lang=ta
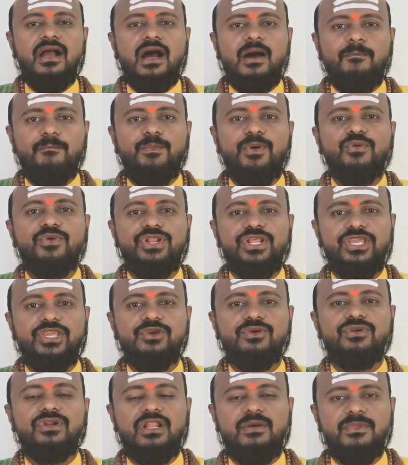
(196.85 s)
அப்போ
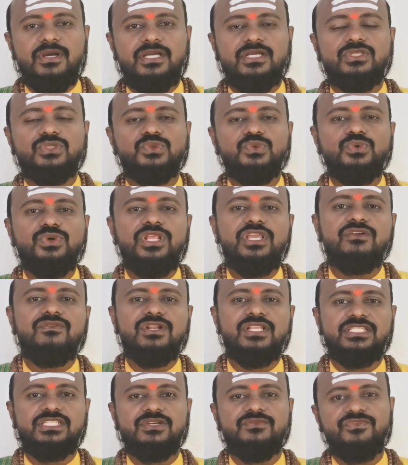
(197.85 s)
வரைக்கும் நமக்கு சூரிய
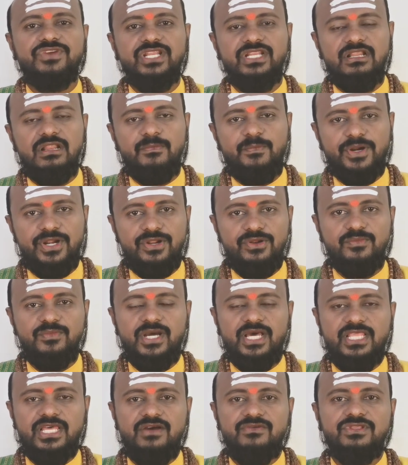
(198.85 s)
வெளிச்சம் வீட்டில் படணும்
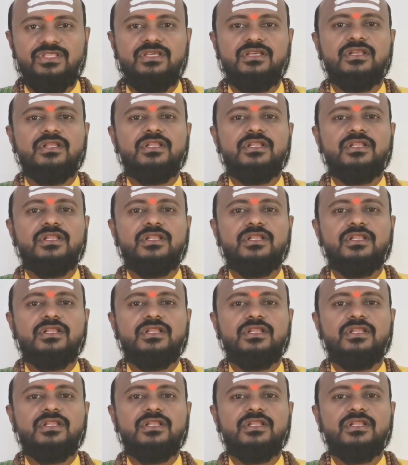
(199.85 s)
அதாவது